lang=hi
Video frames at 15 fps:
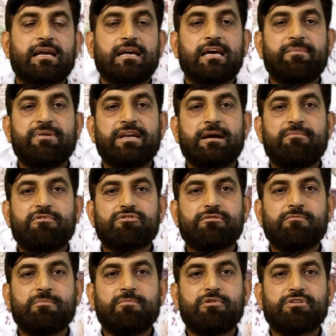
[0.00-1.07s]
गर्मी का
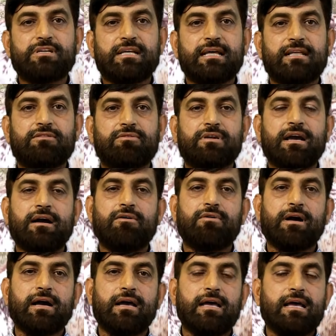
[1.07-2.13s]
मौसम भी बहुत ज़्यादा है तो क्या
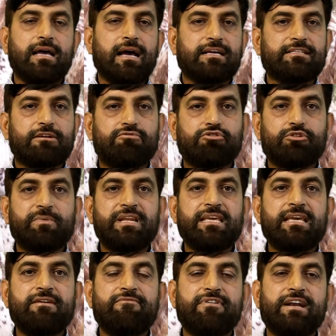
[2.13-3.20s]
होगा ऐसा कुछ भी
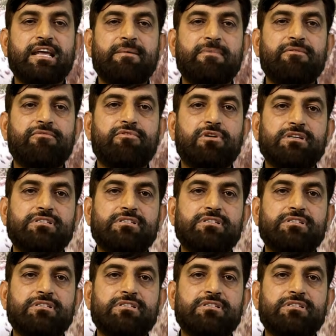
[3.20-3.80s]
नहीं है वनडे में वो